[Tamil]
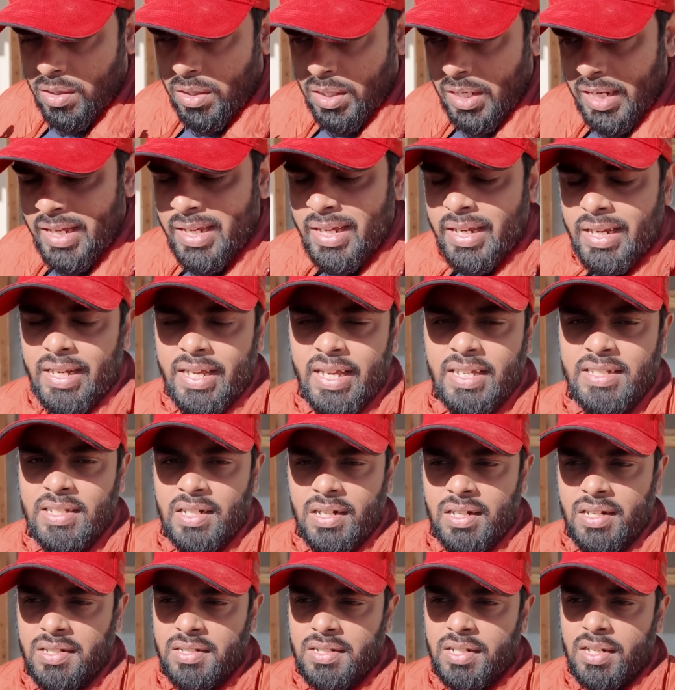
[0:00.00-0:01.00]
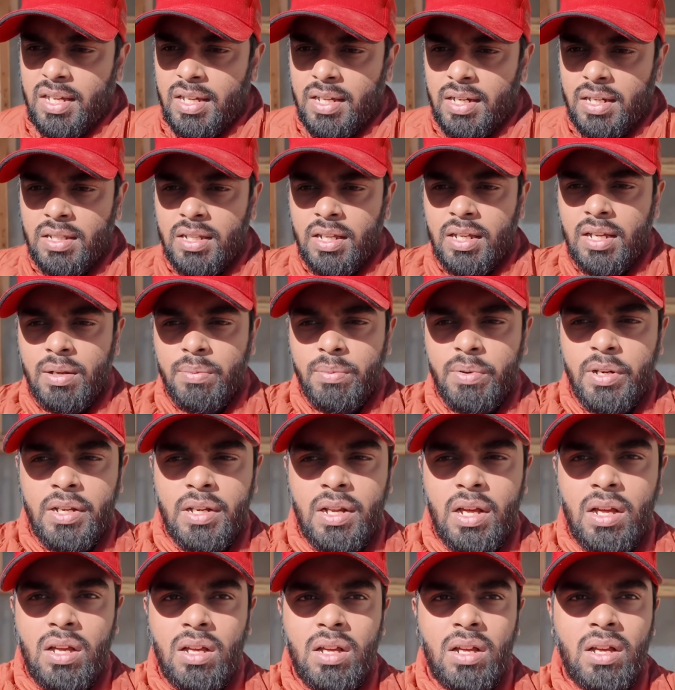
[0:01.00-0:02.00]
நீங்கள் இன்கேஸ் இன்ட்ரெஸ்டடாக இருந்தீங்க
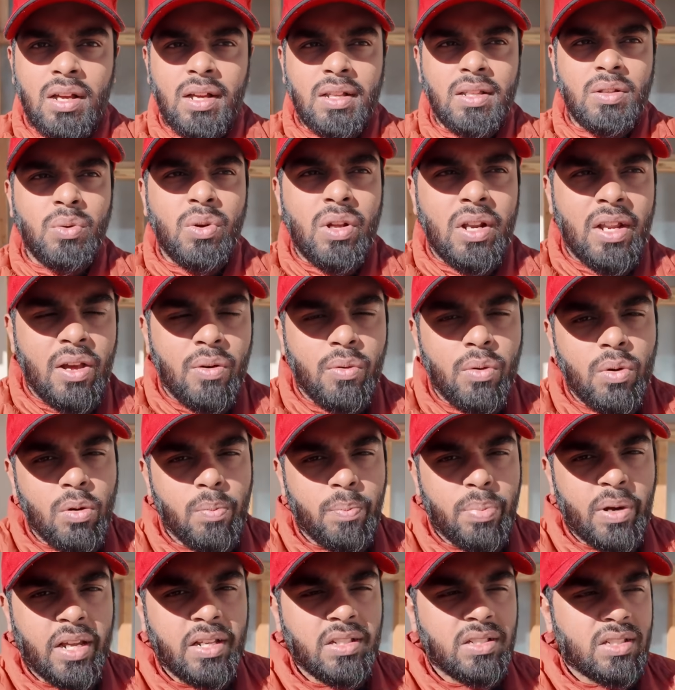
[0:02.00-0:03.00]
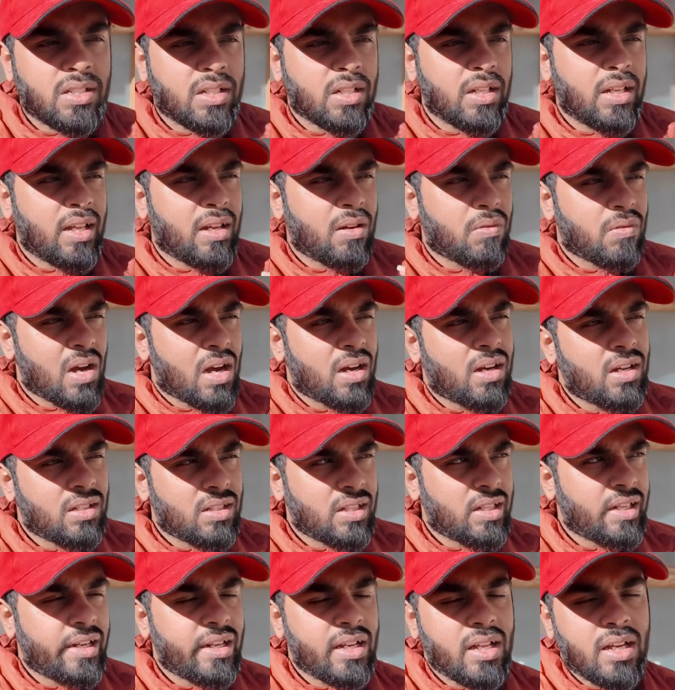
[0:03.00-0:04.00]
அப்படின்னா அது உங்களுக்கு எவ்வளோ ப்ரைஸ்க்கு நீங்கள்
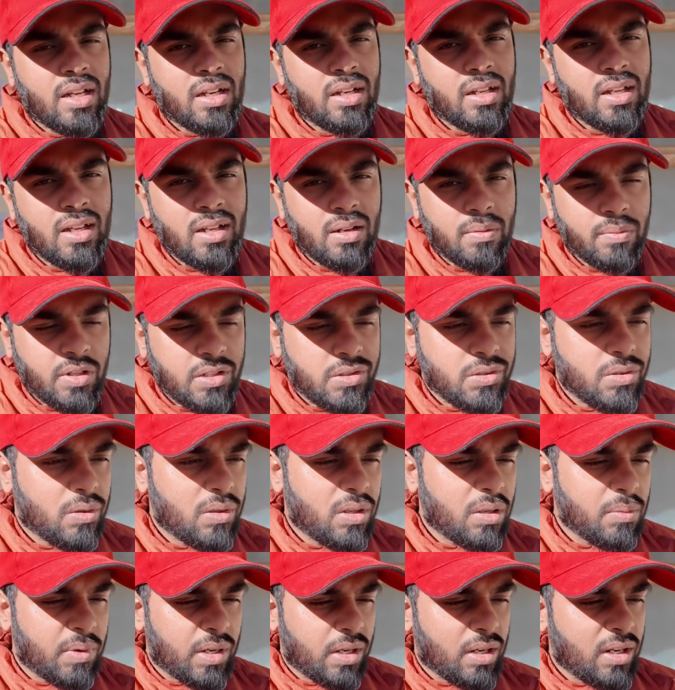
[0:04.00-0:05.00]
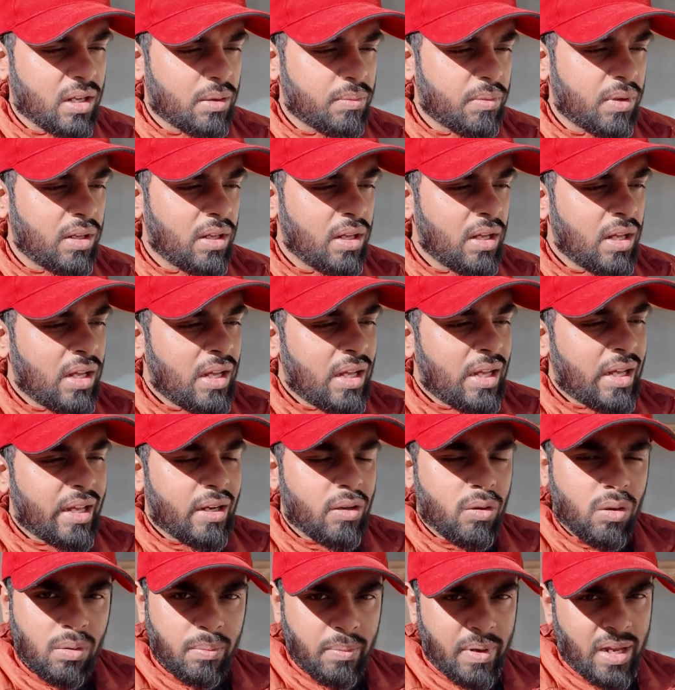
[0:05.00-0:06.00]
வாங்குறதுக்கு ரெடியாக இருக்கீங்க அப்படின்னு சொல்லிட்டு மறக்காமல்
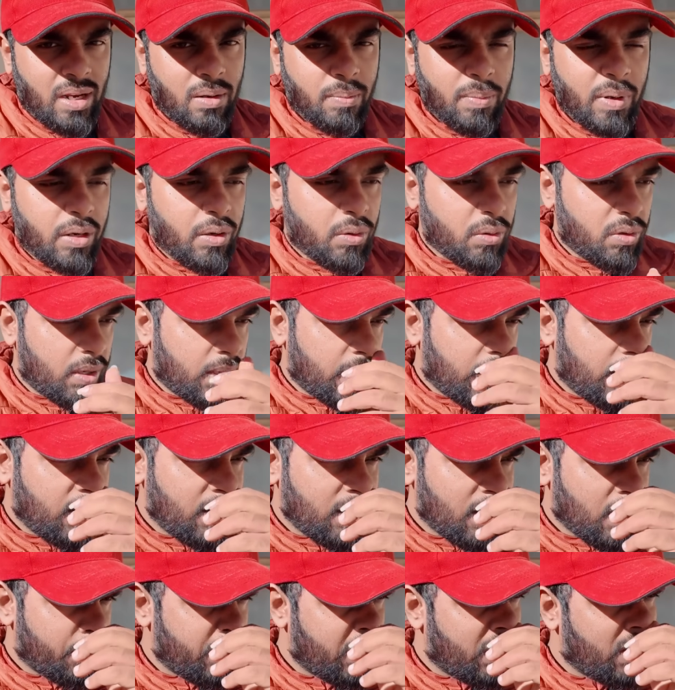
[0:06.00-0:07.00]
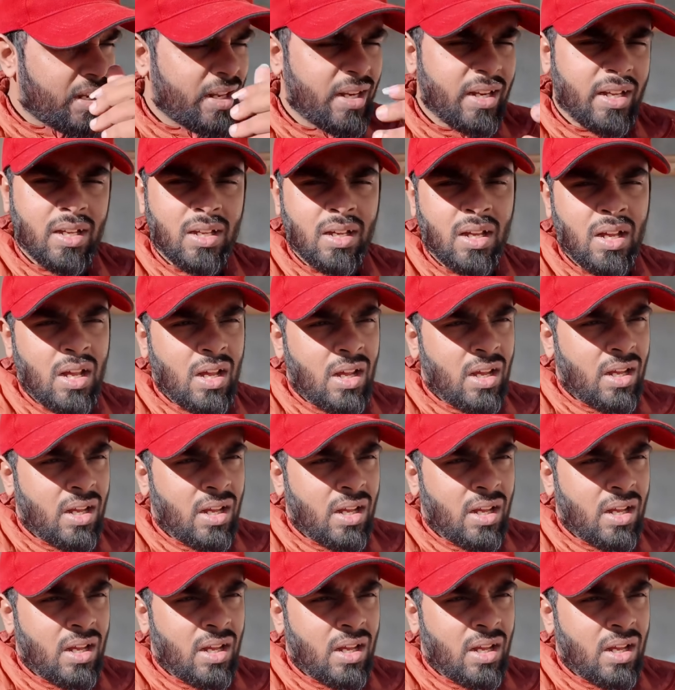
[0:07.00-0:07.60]
எனக்கு ஒரு மெயில் பண்ணி விடுங்க அப்படின்லாம் எனக்கு